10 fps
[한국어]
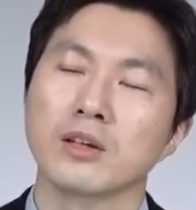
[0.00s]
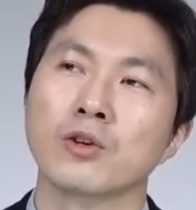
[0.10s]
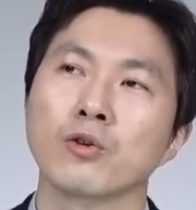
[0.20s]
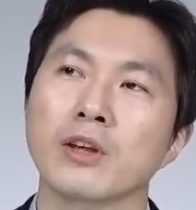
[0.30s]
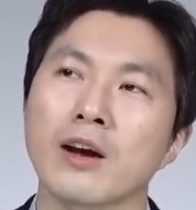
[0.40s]

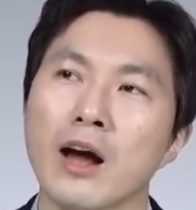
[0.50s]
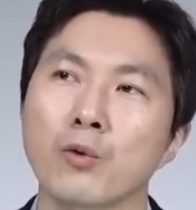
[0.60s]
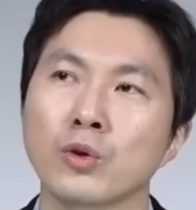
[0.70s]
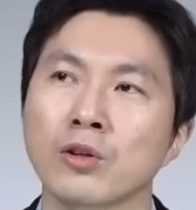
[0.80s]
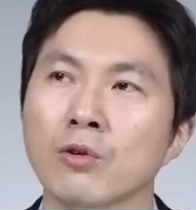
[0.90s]
이건 내가
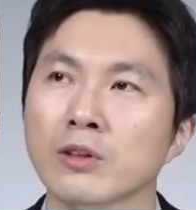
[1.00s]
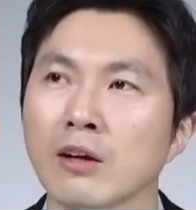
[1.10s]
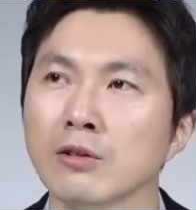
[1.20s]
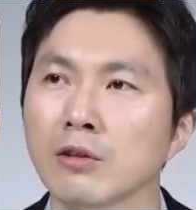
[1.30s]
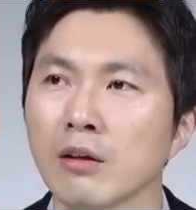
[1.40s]
알고 있던 건
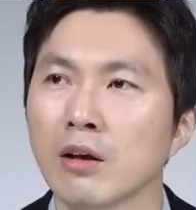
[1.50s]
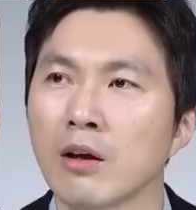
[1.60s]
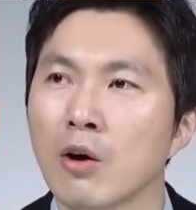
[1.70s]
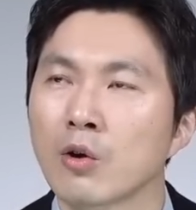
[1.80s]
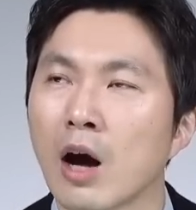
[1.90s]
다른데?
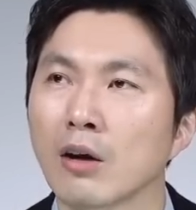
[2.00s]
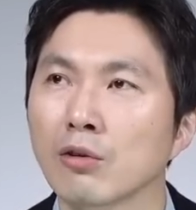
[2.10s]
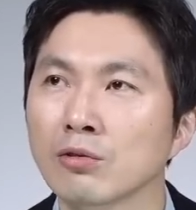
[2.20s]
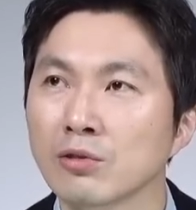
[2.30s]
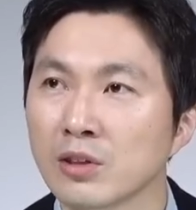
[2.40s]

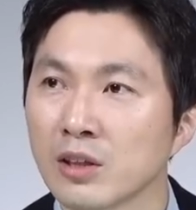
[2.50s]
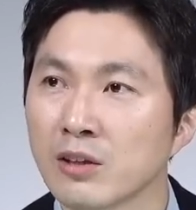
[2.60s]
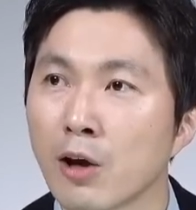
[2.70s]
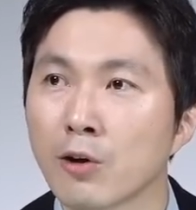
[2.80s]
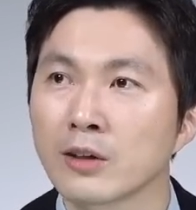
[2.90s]
가격이
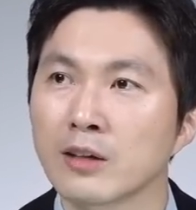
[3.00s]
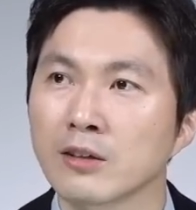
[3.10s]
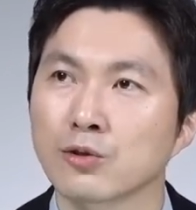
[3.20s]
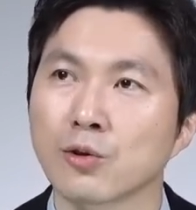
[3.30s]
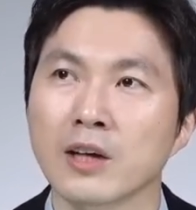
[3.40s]
내려야 되는
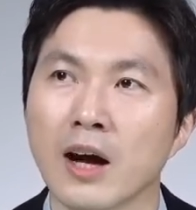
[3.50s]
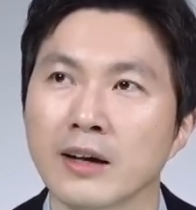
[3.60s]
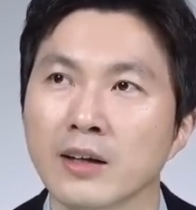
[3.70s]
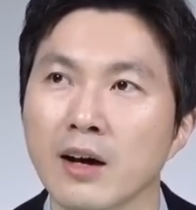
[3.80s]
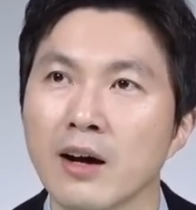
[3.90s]
게 정상
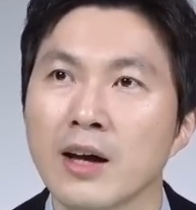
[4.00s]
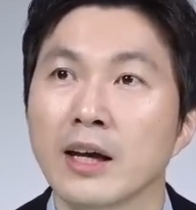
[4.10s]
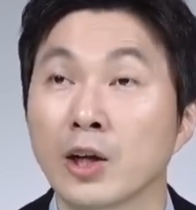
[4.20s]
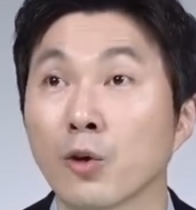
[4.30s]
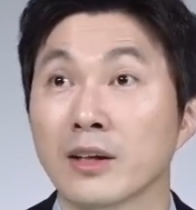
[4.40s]
아닐까?
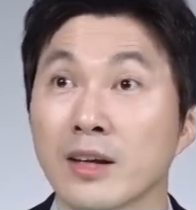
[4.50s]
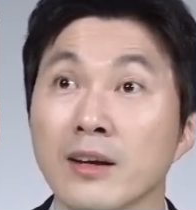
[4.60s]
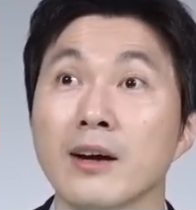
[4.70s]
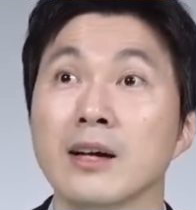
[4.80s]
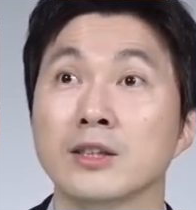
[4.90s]
이렇게
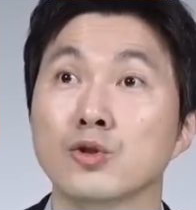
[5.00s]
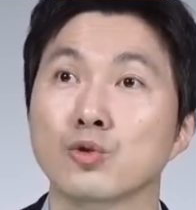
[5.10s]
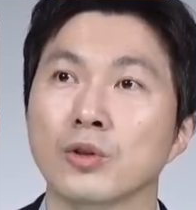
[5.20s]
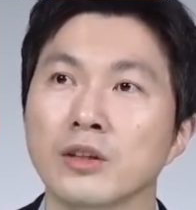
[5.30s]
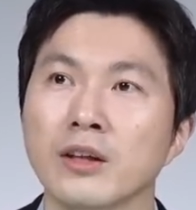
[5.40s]
생각하실
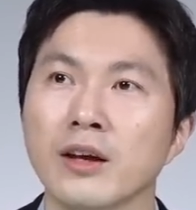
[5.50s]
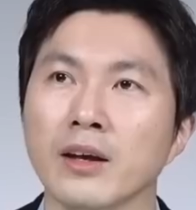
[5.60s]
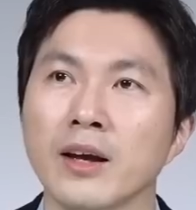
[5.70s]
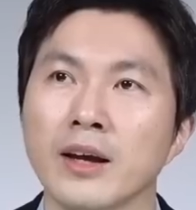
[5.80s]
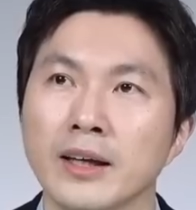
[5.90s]
수도
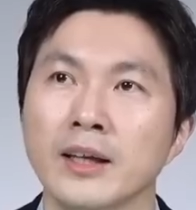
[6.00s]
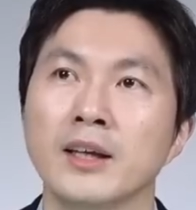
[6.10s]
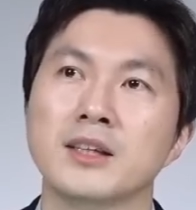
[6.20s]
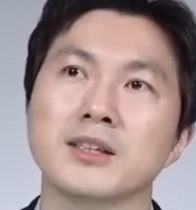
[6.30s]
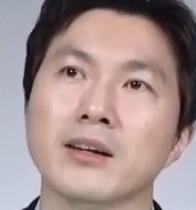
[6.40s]
있는데 이
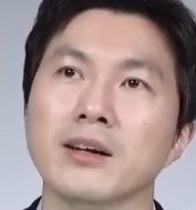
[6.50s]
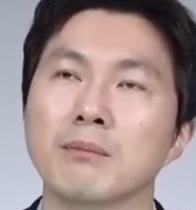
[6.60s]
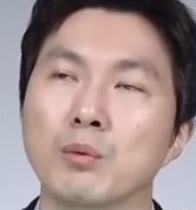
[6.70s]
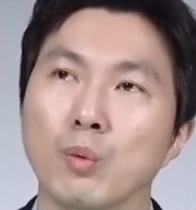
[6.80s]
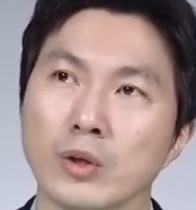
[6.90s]
기사를
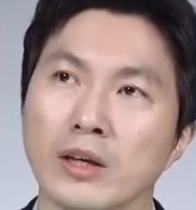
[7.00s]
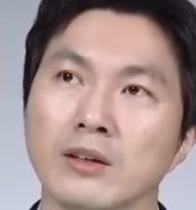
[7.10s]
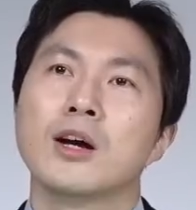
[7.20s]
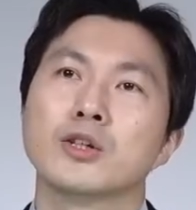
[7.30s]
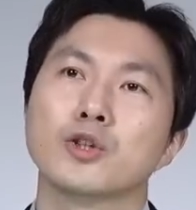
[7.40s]
한번 보세요.
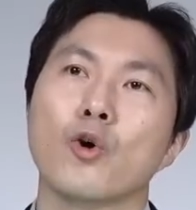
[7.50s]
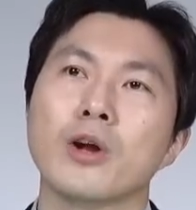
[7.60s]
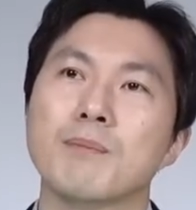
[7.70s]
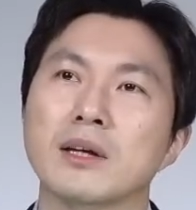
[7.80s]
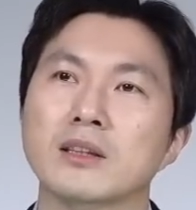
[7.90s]
서울
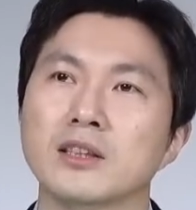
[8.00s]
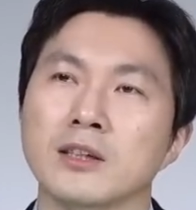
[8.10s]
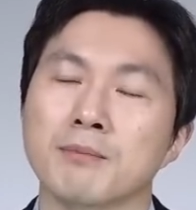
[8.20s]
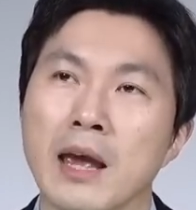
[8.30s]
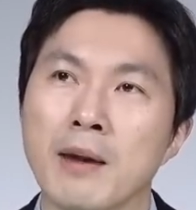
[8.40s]
아파트
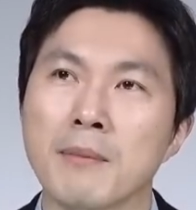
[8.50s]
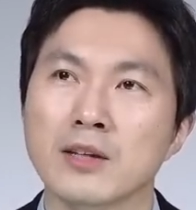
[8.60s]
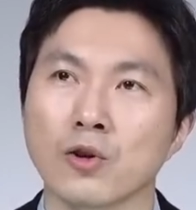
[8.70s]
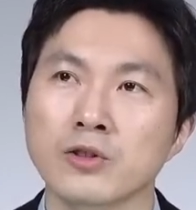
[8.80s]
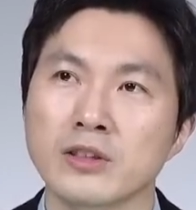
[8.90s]
매매
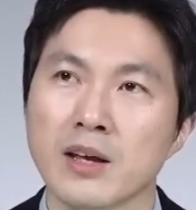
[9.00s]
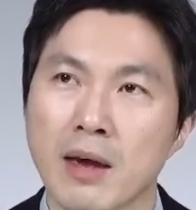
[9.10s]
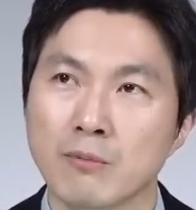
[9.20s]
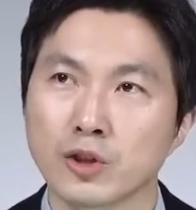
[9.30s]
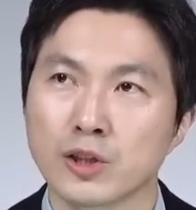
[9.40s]
전세
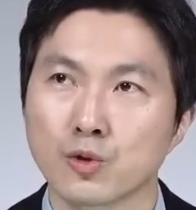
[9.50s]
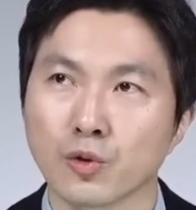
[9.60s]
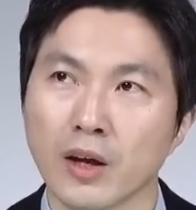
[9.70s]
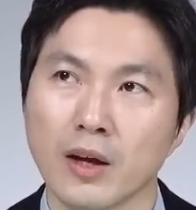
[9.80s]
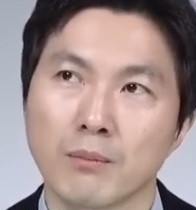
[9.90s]
매물
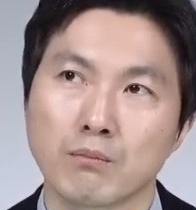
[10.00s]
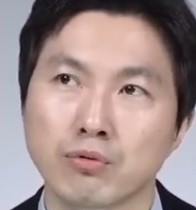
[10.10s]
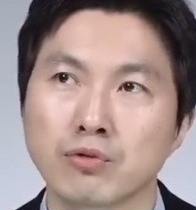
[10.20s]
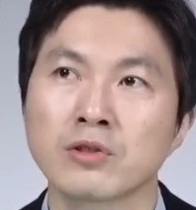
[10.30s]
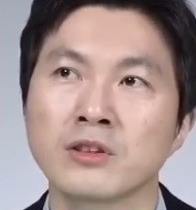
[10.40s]
실종에
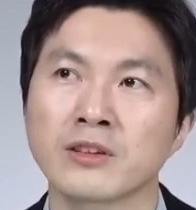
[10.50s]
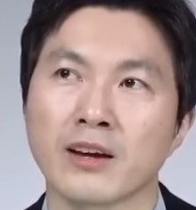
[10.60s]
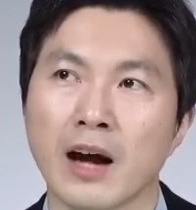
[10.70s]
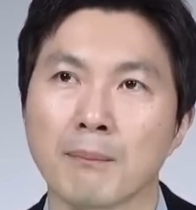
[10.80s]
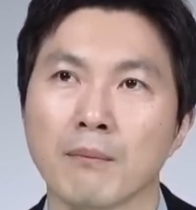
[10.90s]
부르는 게
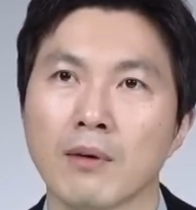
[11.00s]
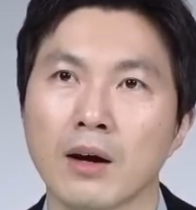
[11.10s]
값.